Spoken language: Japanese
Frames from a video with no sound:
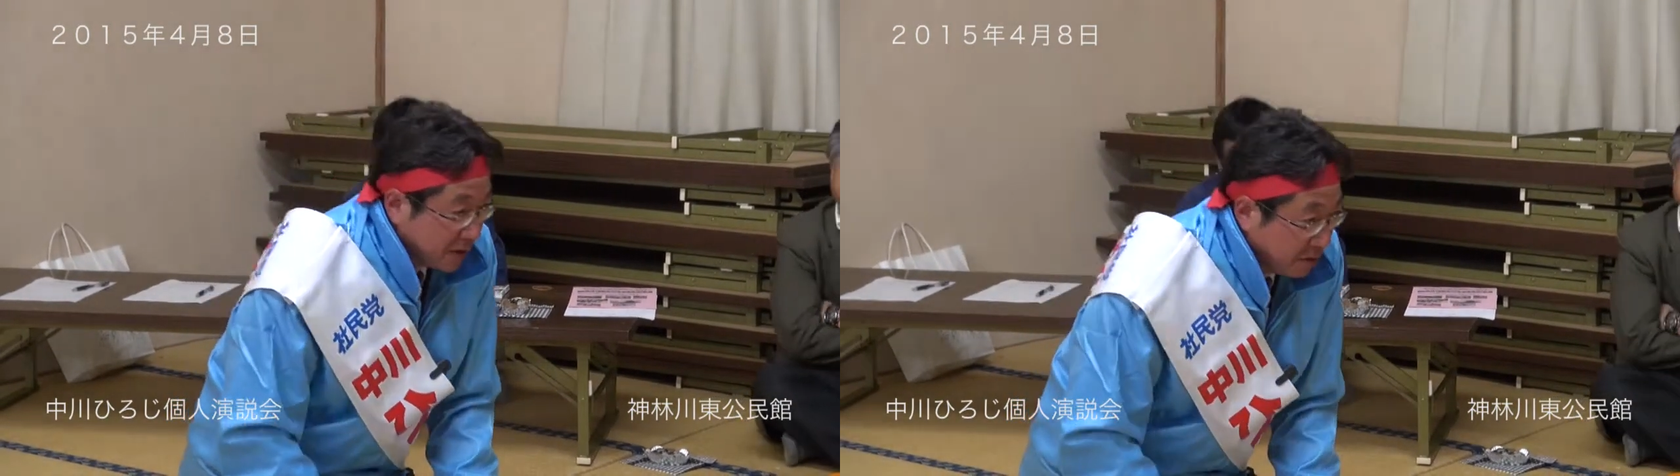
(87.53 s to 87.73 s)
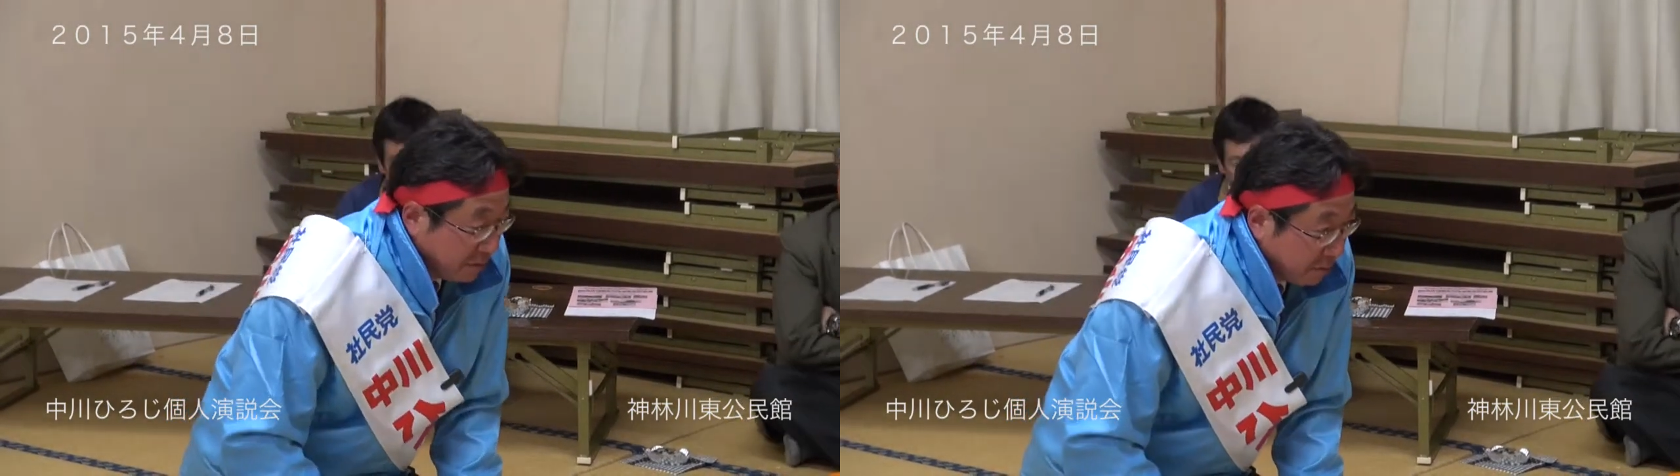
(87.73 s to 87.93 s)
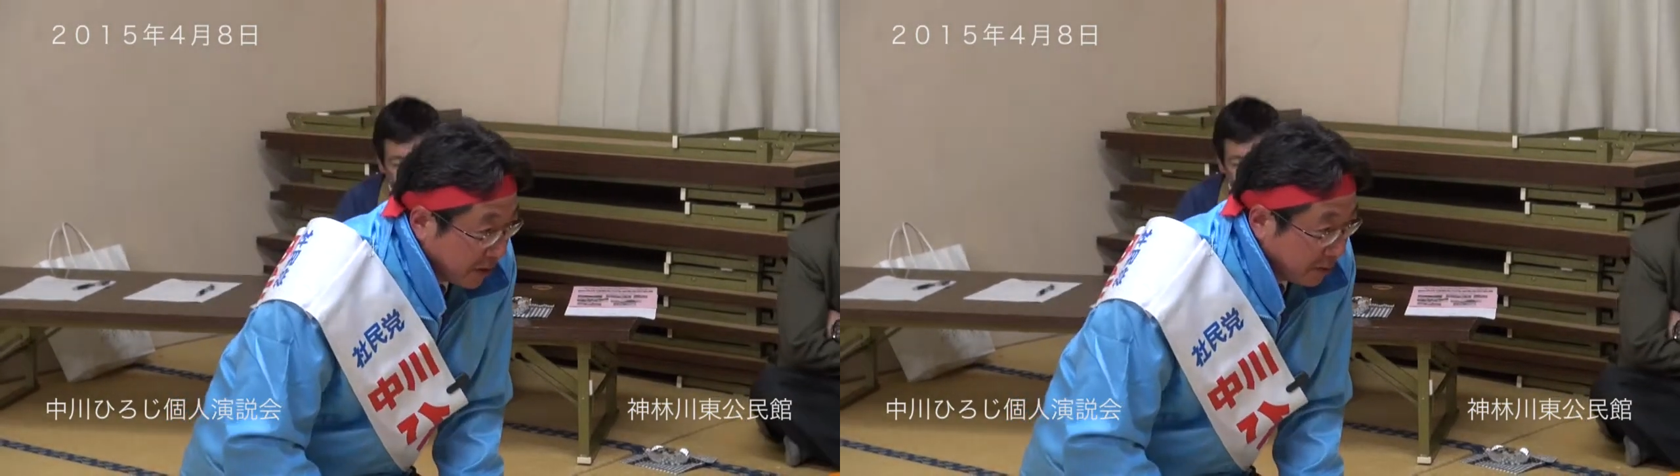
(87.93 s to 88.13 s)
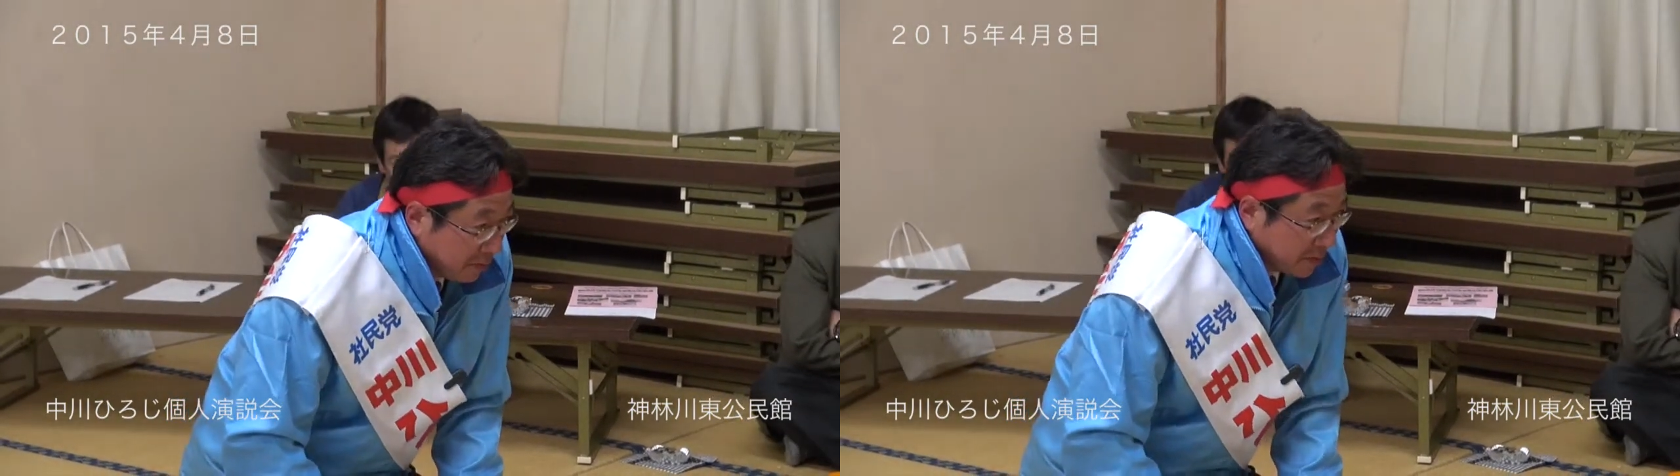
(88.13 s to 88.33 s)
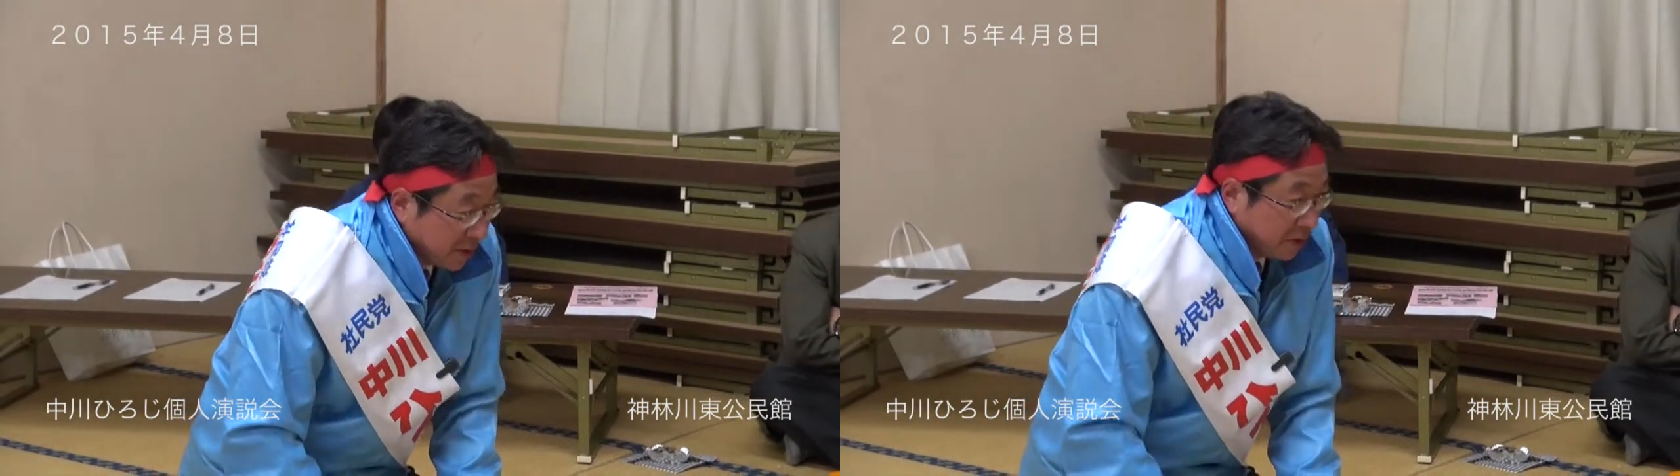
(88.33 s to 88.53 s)
せてもらって
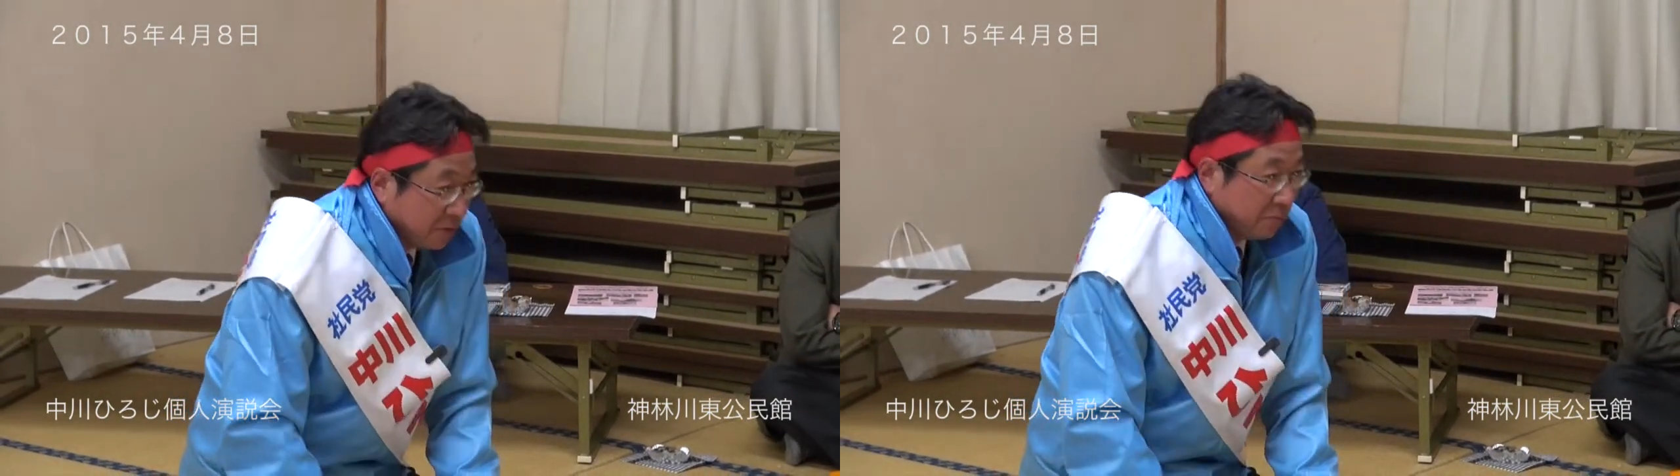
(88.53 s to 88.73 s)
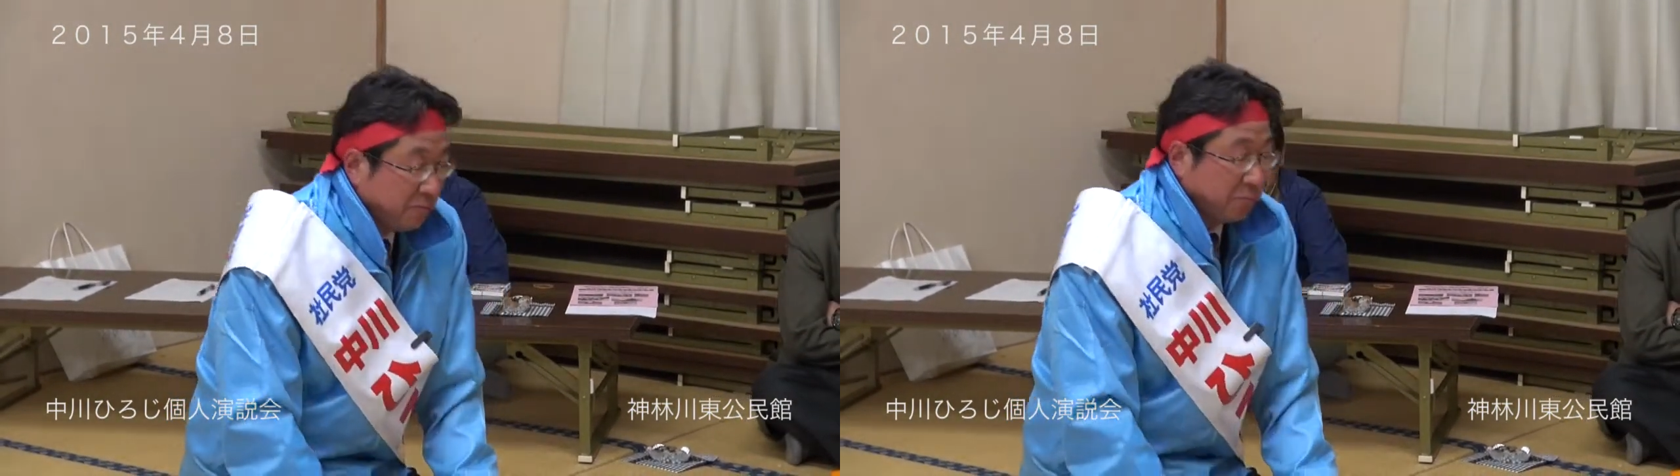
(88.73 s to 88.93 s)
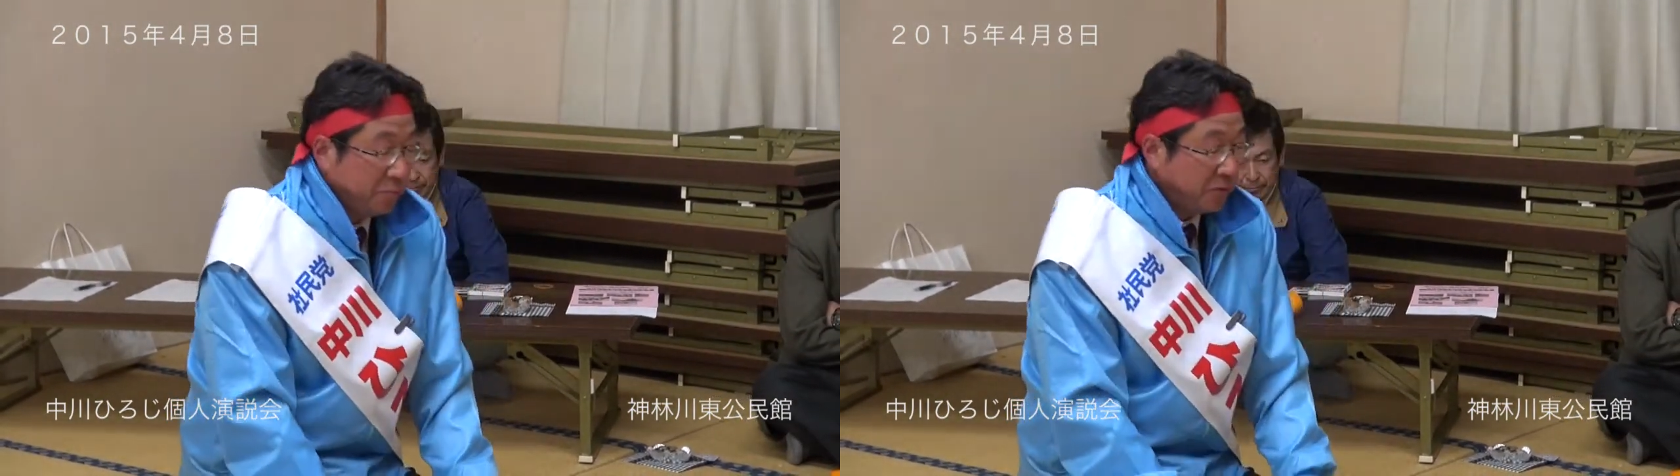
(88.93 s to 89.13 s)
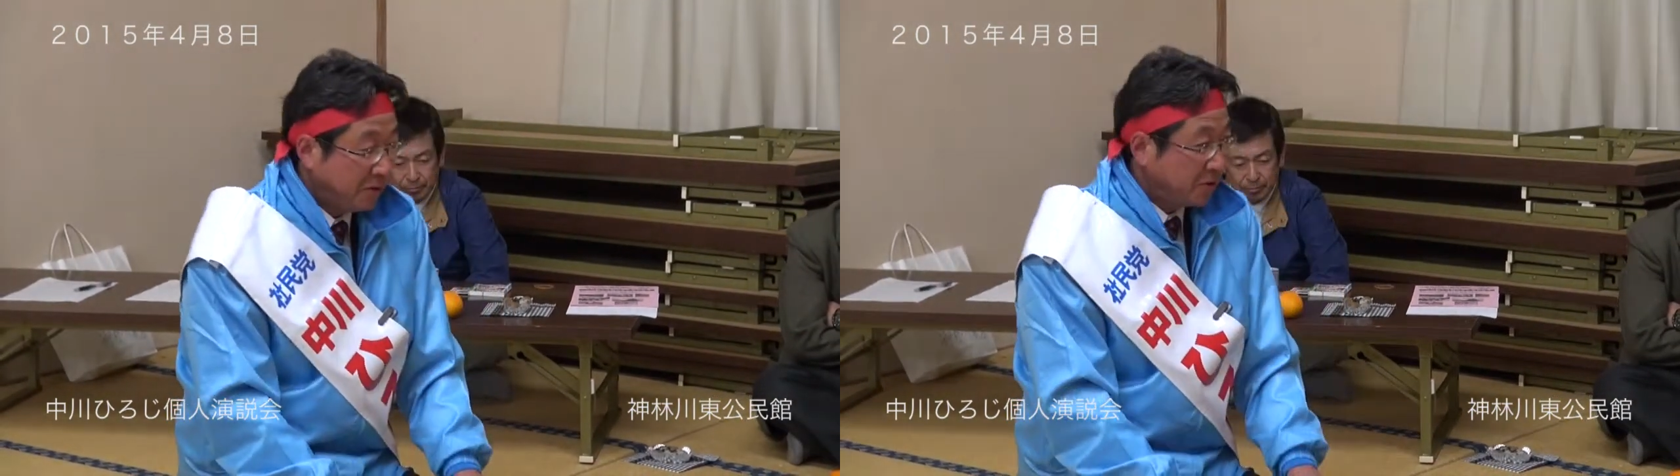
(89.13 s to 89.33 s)
ますからい